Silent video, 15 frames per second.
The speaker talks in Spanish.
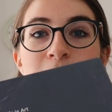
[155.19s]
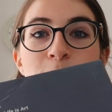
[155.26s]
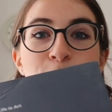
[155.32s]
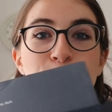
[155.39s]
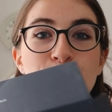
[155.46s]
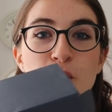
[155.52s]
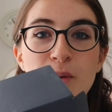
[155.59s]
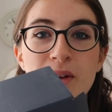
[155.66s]

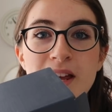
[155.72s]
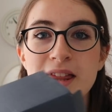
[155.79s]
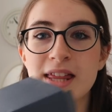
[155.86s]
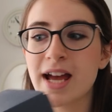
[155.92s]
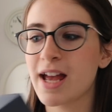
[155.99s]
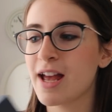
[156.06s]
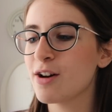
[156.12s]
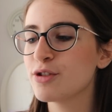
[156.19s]
cuando lo vi
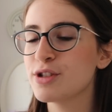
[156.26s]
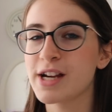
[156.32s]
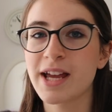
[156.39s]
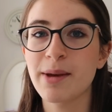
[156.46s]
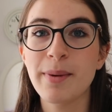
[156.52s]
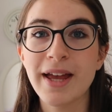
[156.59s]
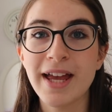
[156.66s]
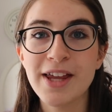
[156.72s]
dije, O sea,
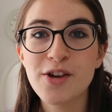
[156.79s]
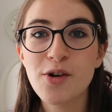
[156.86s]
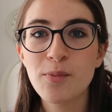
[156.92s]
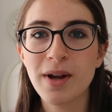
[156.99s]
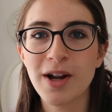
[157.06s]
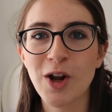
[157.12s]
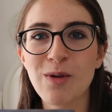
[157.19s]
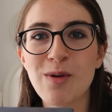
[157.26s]
qué pequeño, en
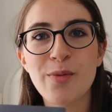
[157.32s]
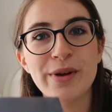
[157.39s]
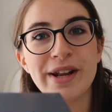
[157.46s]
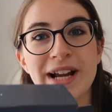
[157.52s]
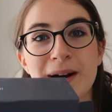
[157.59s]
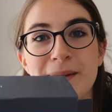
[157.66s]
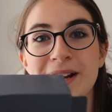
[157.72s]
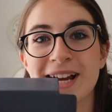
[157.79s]
plan, ¿cómo
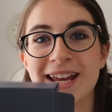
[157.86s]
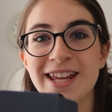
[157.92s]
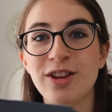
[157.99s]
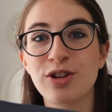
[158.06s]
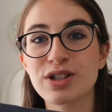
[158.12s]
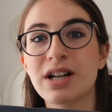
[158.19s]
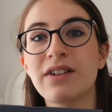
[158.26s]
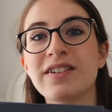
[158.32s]
pueden caber aquí
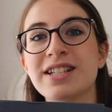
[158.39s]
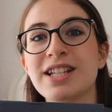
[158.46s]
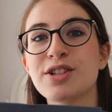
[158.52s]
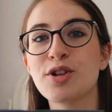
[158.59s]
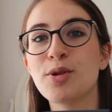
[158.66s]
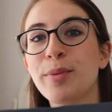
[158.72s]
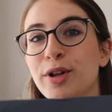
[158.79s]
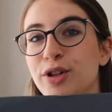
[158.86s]
dos gafas de
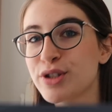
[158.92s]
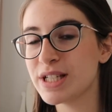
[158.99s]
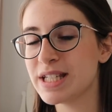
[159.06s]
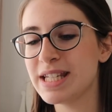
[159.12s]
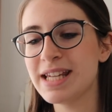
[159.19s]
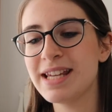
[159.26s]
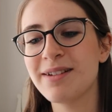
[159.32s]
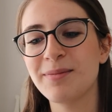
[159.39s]
sol? Pero sí,
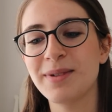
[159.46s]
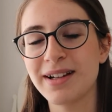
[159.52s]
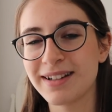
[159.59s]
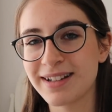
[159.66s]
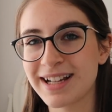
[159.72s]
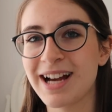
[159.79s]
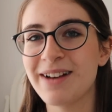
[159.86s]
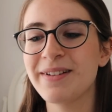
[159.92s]
sí, en plan,
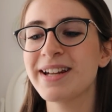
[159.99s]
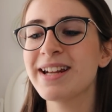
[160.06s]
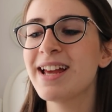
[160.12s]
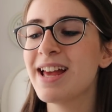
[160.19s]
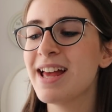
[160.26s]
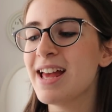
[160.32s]
caben.